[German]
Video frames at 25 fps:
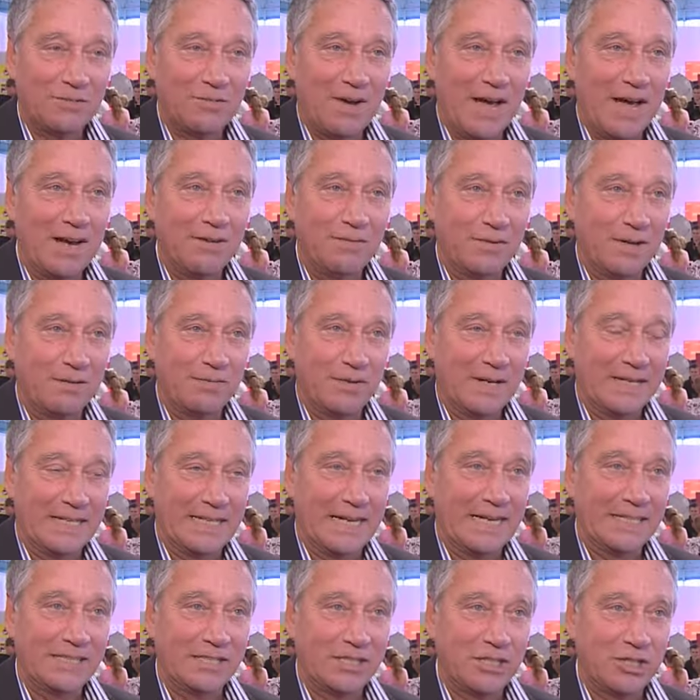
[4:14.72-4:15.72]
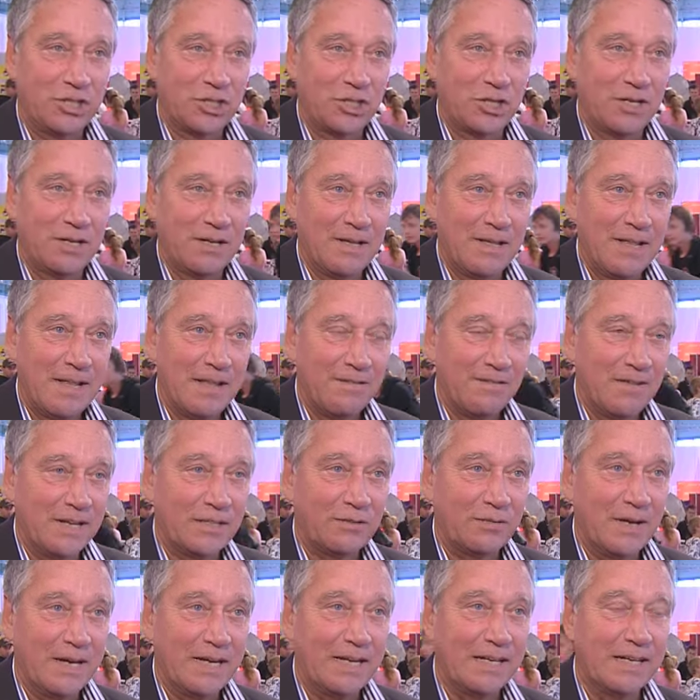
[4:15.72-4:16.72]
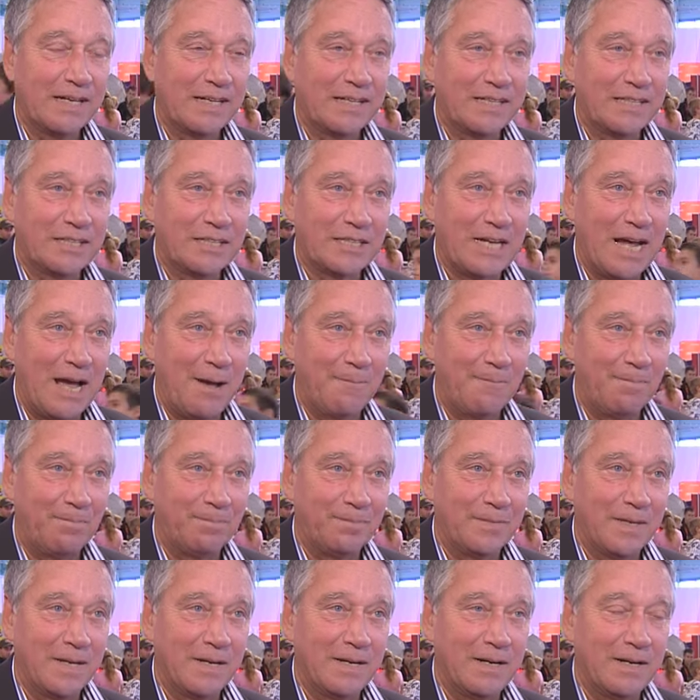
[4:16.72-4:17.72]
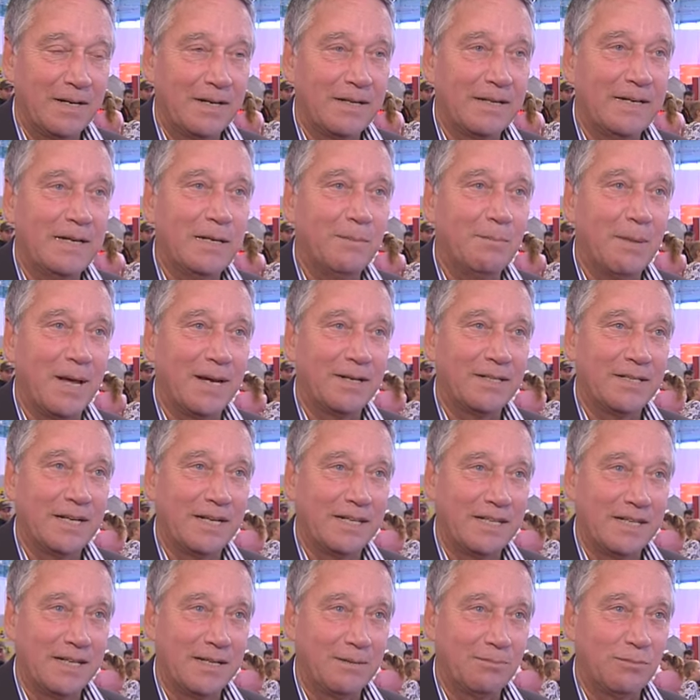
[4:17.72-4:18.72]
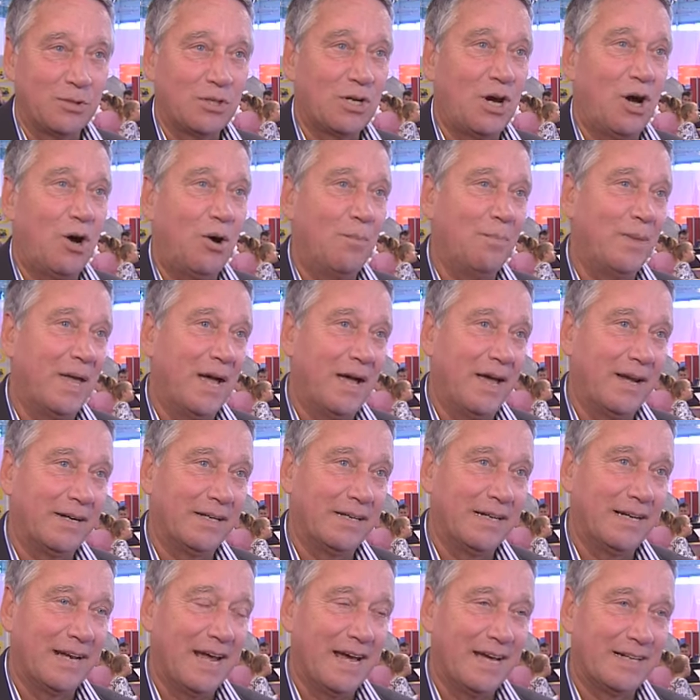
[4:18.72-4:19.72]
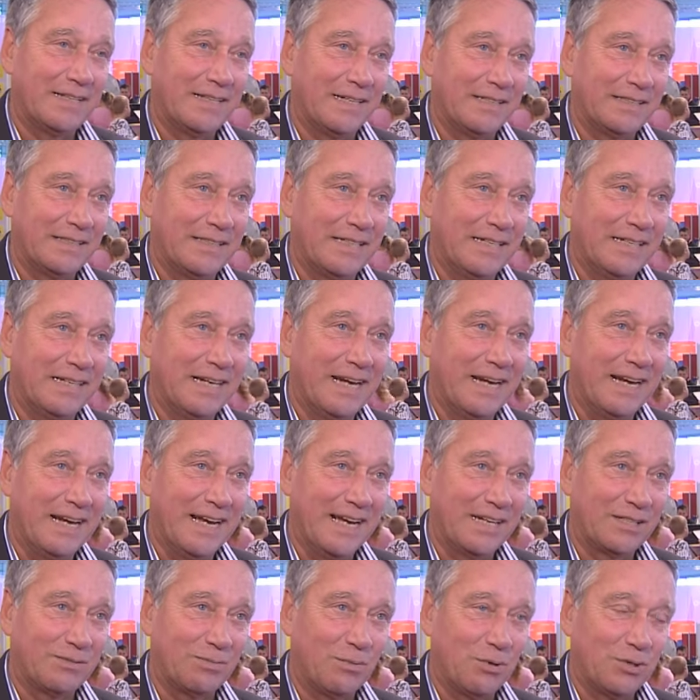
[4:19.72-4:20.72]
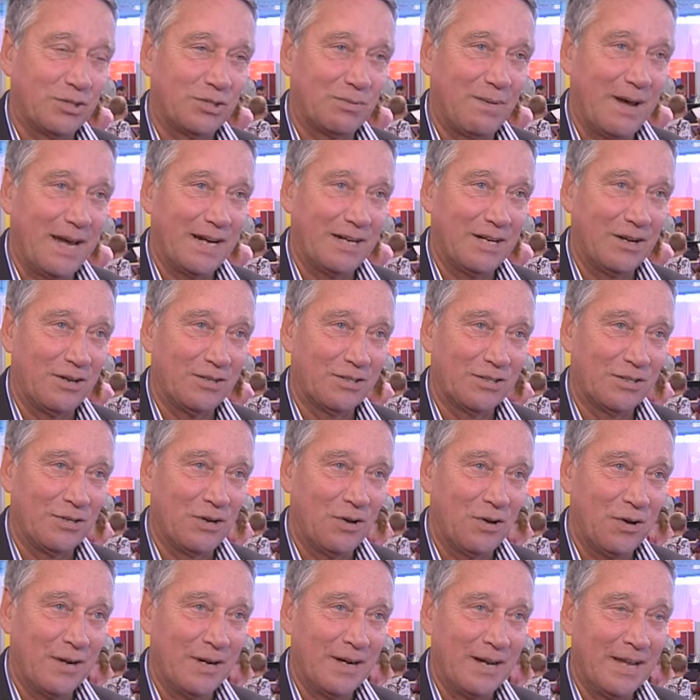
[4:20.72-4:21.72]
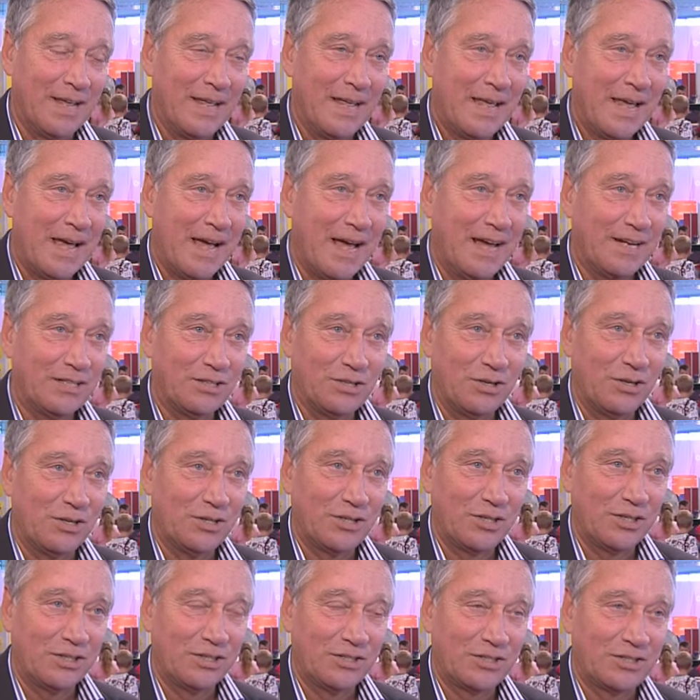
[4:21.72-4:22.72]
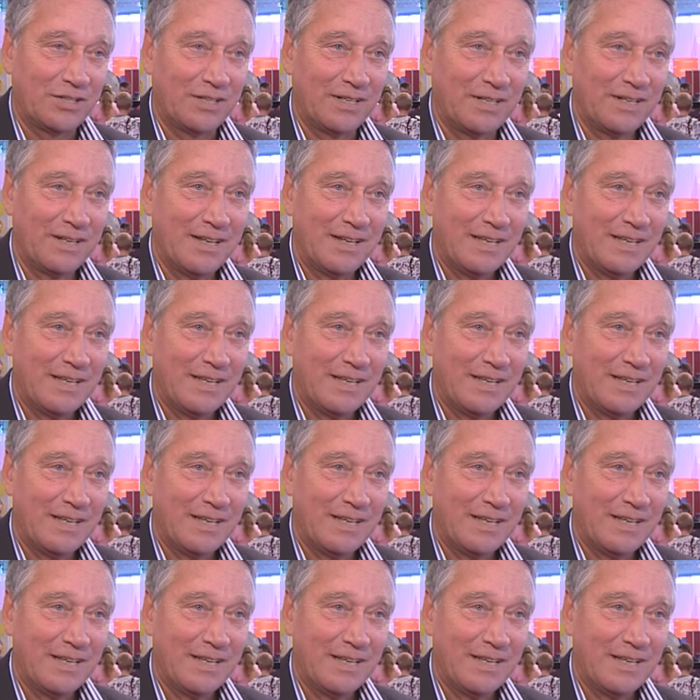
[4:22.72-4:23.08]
war einfach fantastisch, was wir hingekriegt haben niemand hätte im Traum daran gedacht, dass die Ideenexpo 2009 ein solches